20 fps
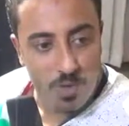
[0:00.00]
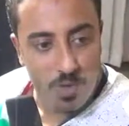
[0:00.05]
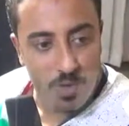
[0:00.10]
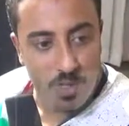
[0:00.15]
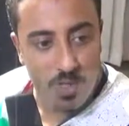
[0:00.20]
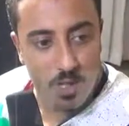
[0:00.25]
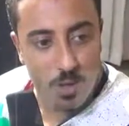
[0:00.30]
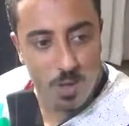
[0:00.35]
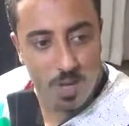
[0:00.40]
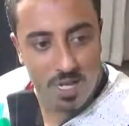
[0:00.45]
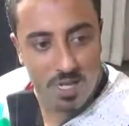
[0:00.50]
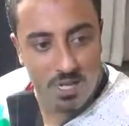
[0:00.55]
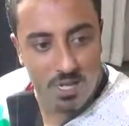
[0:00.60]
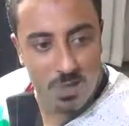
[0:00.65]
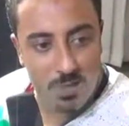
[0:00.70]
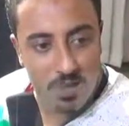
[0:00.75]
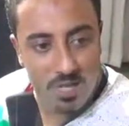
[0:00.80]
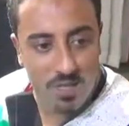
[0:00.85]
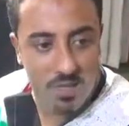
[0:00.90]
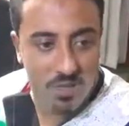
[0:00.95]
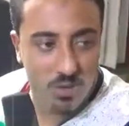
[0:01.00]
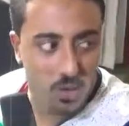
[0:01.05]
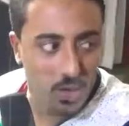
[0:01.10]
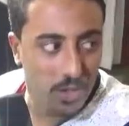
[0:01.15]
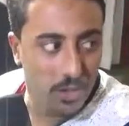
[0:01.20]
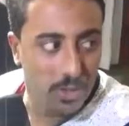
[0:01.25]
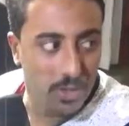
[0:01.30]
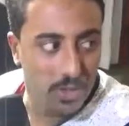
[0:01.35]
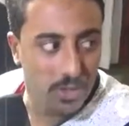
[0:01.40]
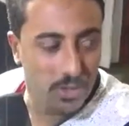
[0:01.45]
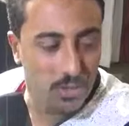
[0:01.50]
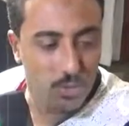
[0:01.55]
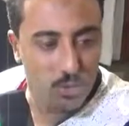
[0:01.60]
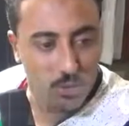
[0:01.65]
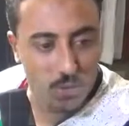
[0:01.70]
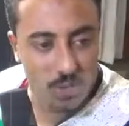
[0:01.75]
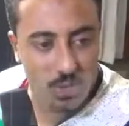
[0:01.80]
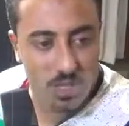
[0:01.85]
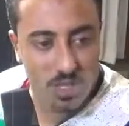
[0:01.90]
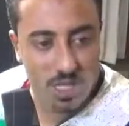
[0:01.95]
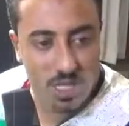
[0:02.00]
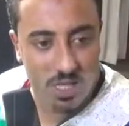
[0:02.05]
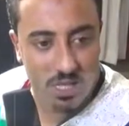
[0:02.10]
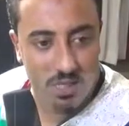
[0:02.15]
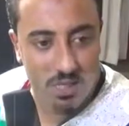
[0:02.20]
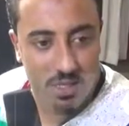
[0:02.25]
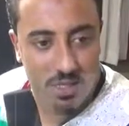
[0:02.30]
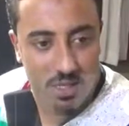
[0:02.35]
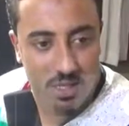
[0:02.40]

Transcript: اللي سبب الحادثه بأدي واجبي مهمتي يعني